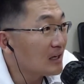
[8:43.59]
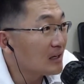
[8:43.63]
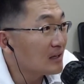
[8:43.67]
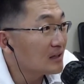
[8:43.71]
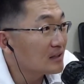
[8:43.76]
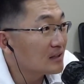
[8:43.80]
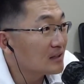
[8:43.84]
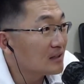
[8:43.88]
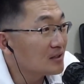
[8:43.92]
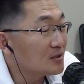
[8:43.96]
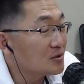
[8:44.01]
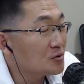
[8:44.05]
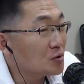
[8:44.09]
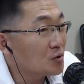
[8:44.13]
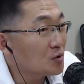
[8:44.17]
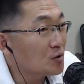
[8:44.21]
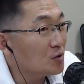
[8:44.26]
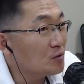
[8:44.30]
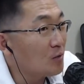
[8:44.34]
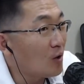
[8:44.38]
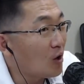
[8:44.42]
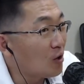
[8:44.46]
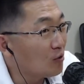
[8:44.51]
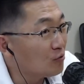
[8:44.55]
어, 그래서 아.
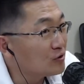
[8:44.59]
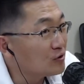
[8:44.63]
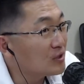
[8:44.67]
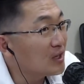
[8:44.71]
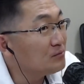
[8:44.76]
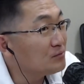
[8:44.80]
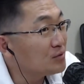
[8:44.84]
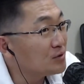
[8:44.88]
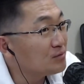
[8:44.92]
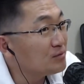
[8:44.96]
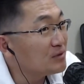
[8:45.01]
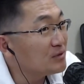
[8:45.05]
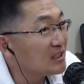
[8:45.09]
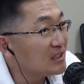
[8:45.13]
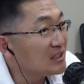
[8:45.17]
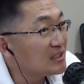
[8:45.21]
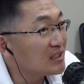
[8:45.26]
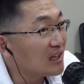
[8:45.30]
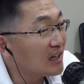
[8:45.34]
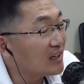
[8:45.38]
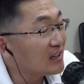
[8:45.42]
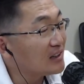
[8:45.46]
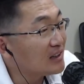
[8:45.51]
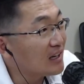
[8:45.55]
조금 억울한 부분이
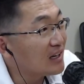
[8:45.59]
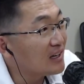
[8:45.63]
있지 않나.